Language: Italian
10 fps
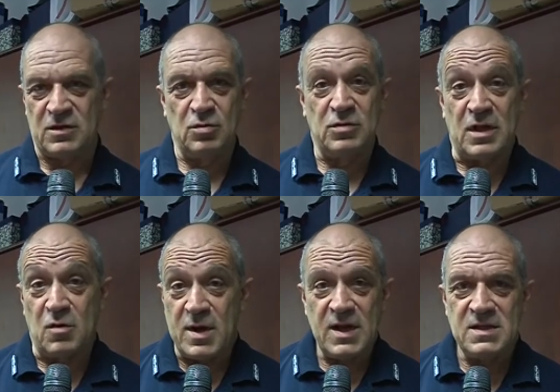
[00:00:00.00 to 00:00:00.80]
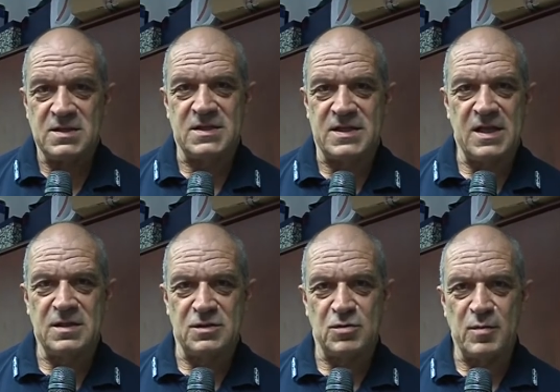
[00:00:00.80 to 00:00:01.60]
tutti quelli
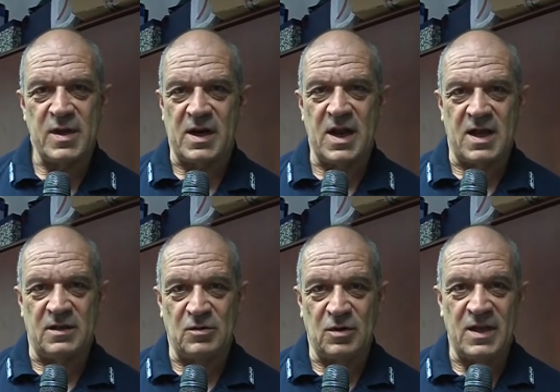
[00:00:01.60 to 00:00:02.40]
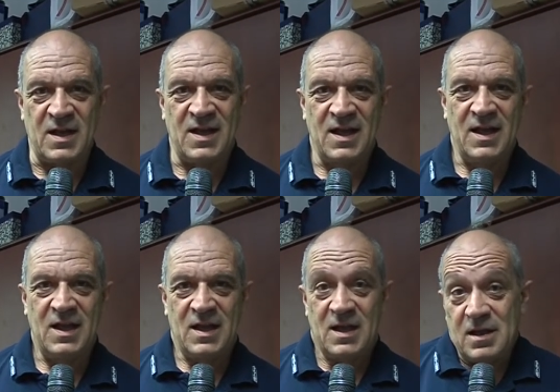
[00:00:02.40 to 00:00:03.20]
esistenti sul mercato e
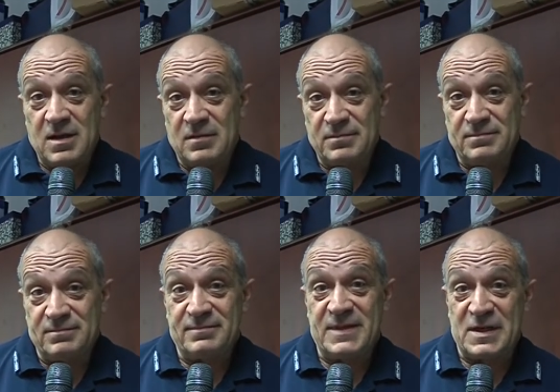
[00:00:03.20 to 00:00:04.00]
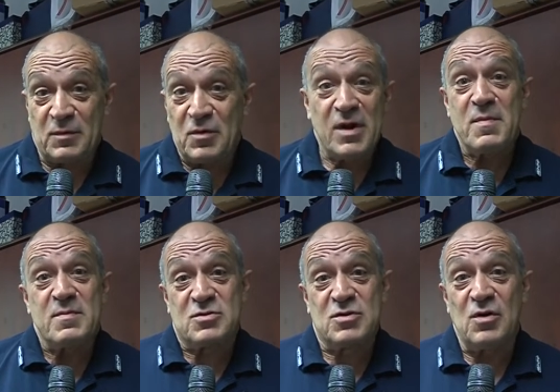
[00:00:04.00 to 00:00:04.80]
eh, mm, diciamo, noi ne
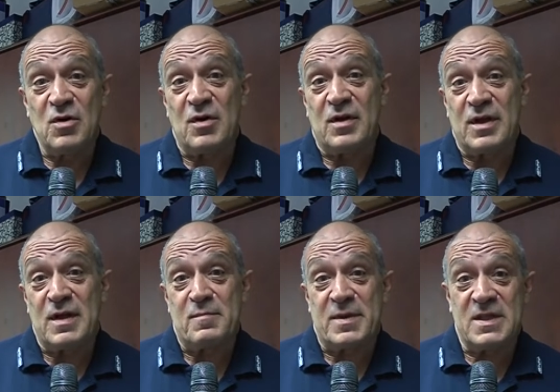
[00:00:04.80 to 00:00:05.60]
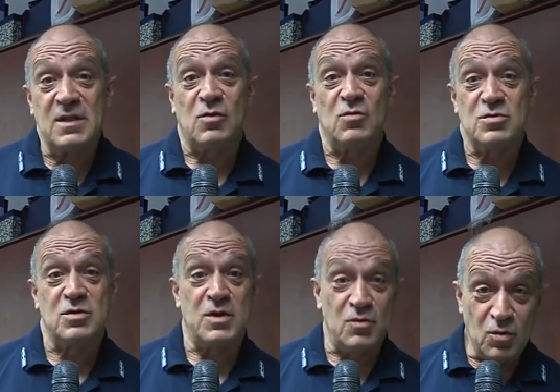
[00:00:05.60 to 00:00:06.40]
abbiamo solo impedito l'uso
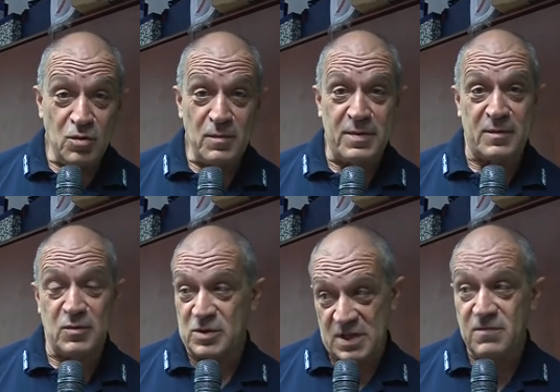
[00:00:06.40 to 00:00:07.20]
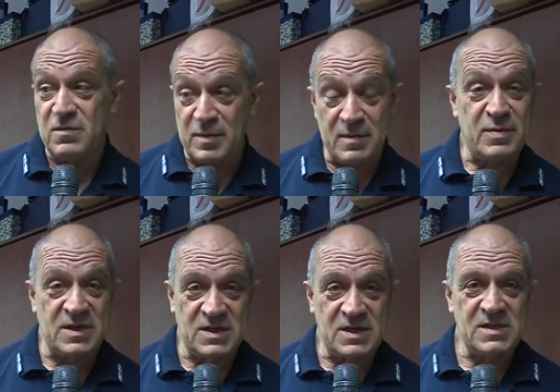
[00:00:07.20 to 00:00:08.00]
di uno per motivi ben
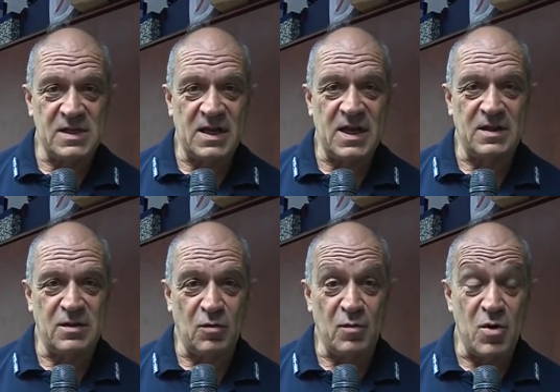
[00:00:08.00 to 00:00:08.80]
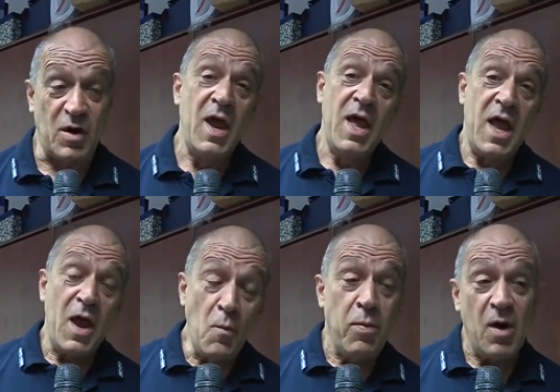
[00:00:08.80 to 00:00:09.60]
precisi legati al rumore e
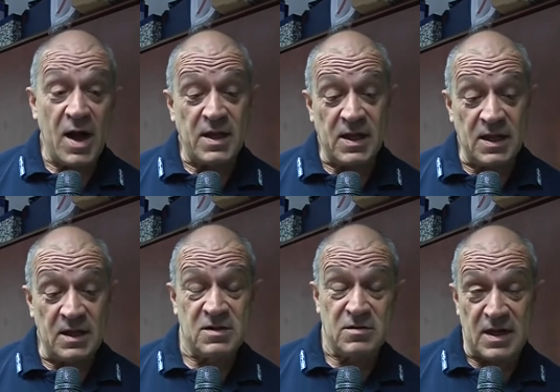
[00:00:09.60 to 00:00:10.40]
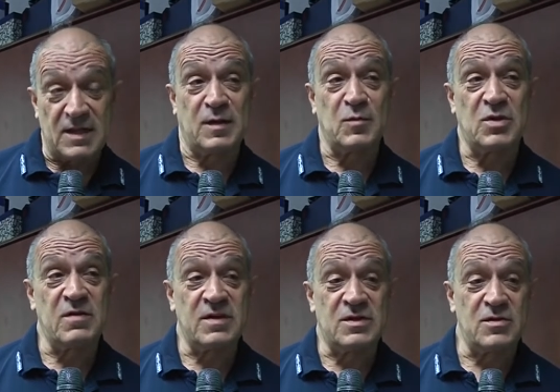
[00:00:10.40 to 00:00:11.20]
un po' anche c'è un'altra
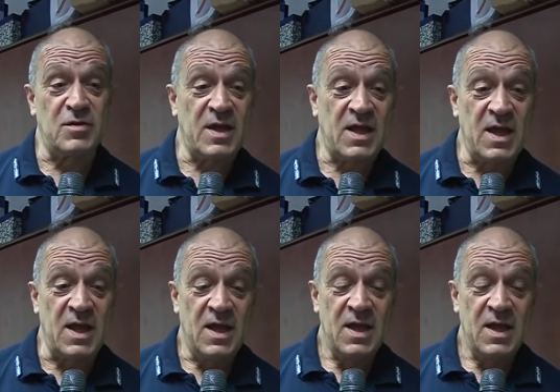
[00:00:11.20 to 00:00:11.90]
motivazione che